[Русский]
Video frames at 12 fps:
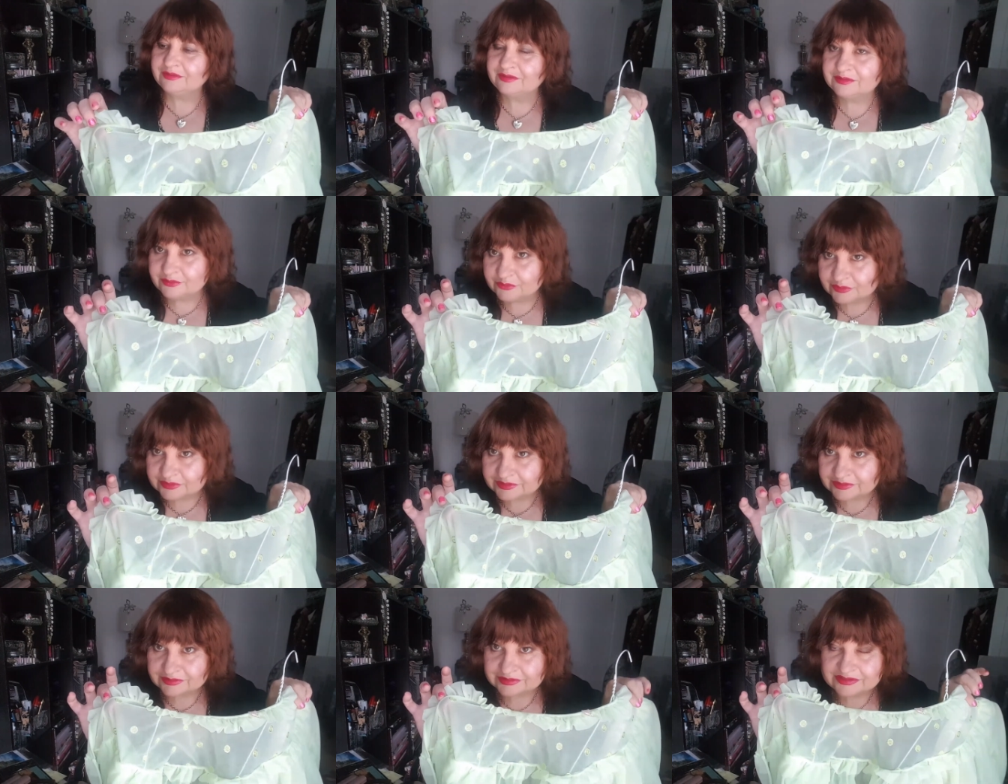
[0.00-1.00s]
Но
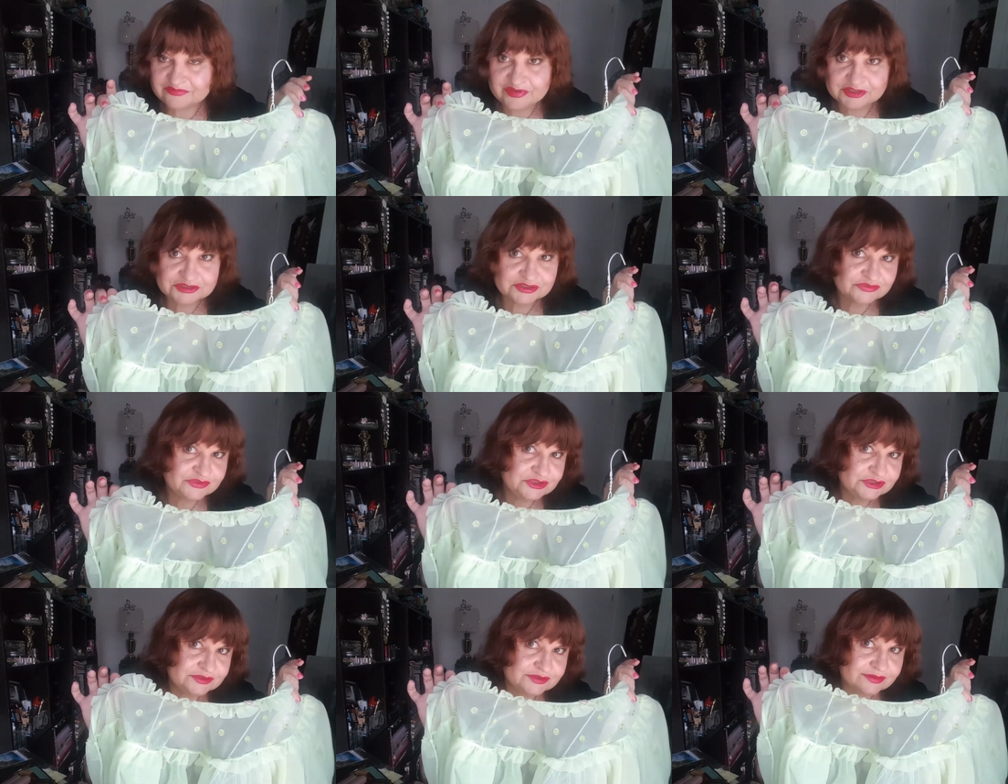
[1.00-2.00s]
это новейшая
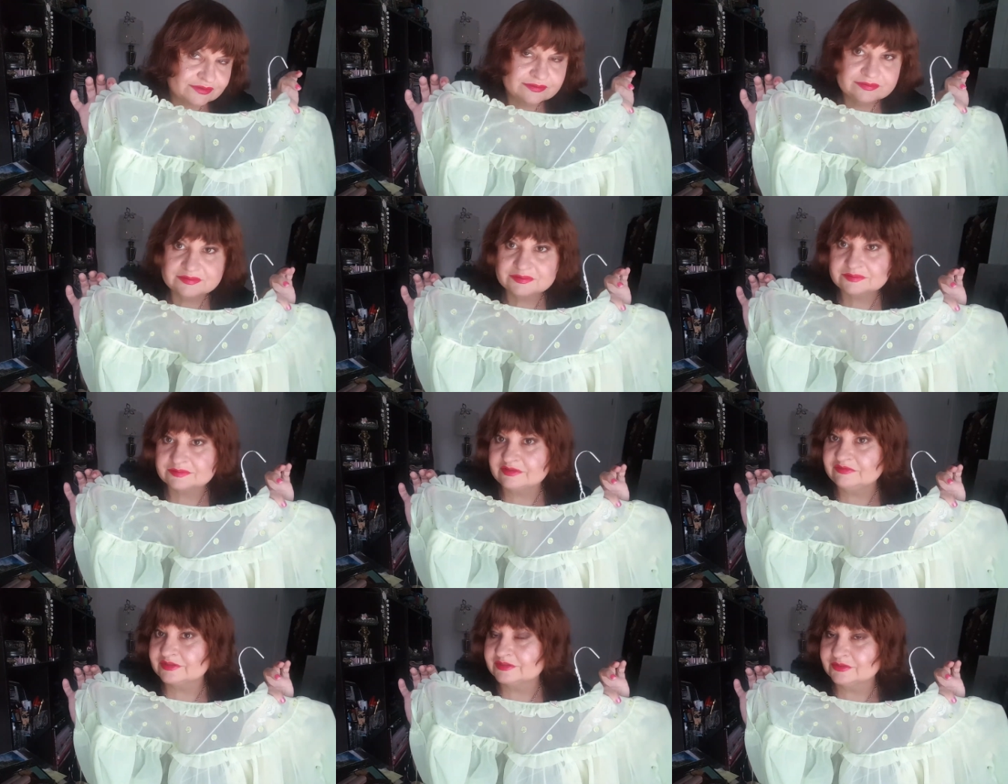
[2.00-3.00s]
вещица.
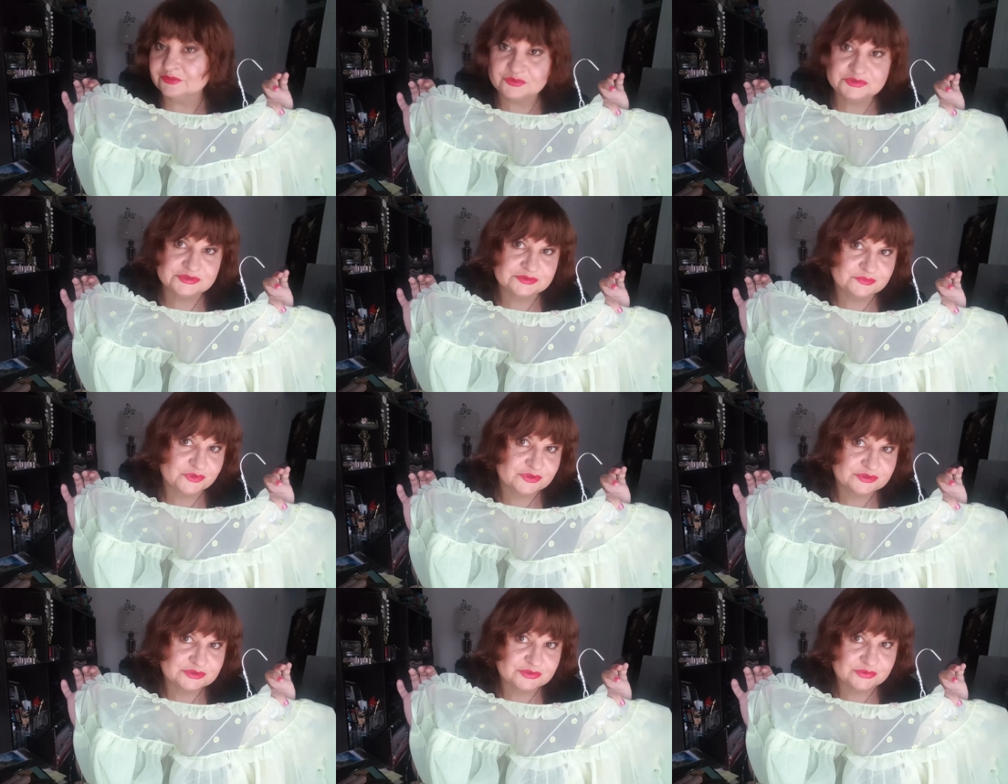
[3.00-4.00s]
Наверное, очень
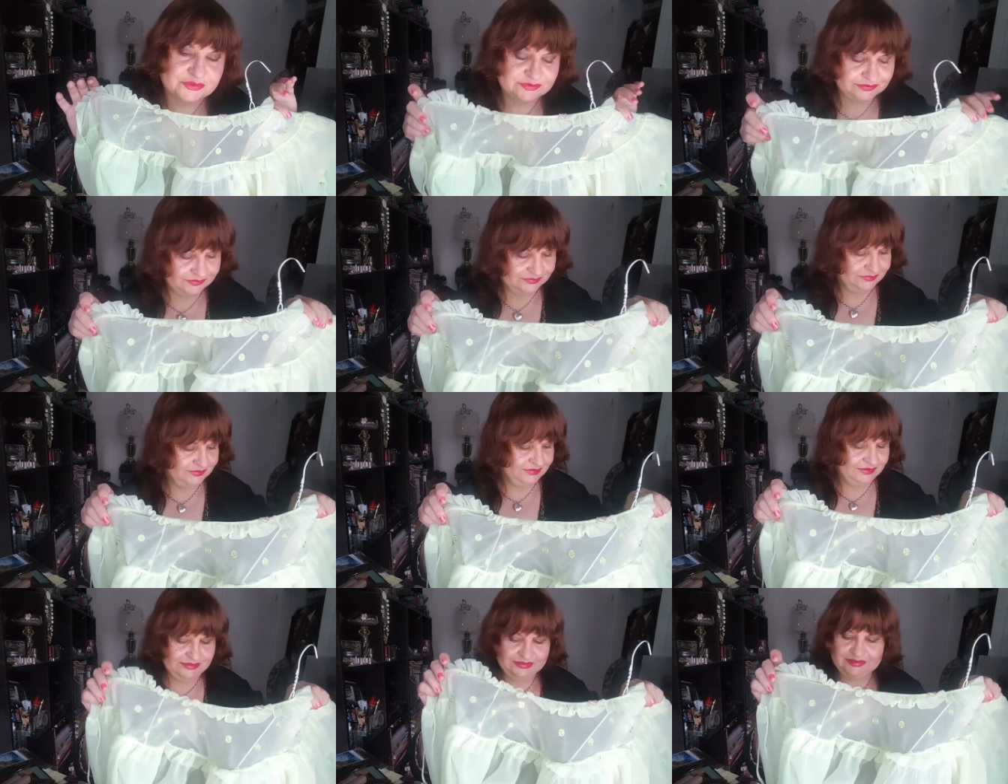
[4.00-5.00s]
много стоит.
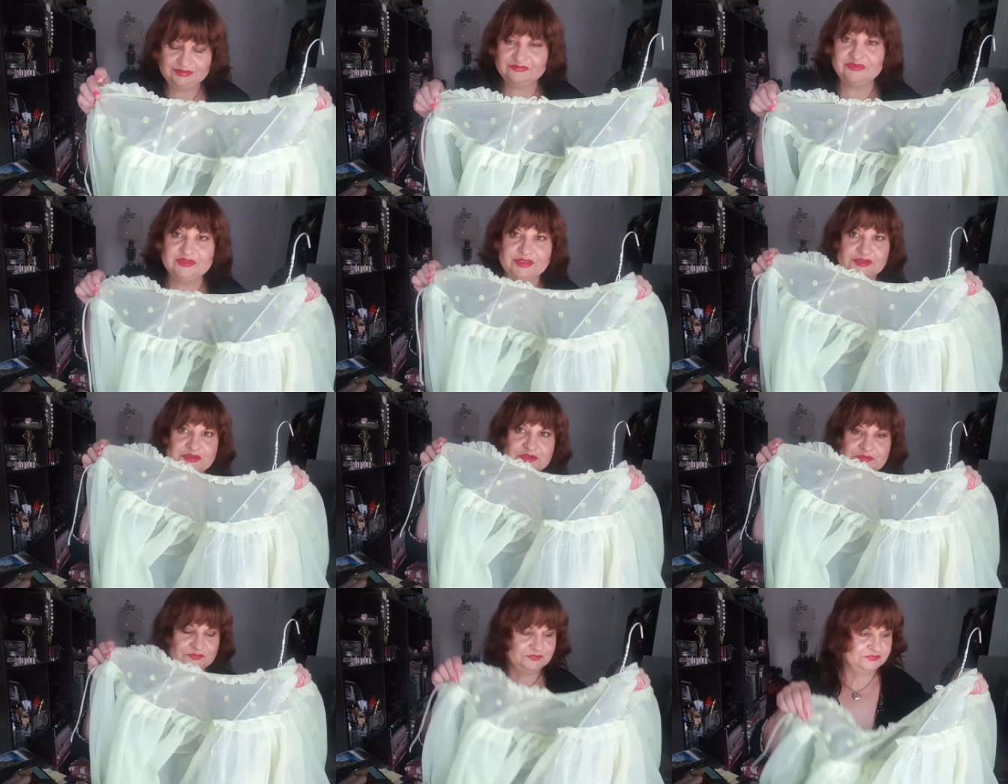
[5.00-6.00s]
Винтаж.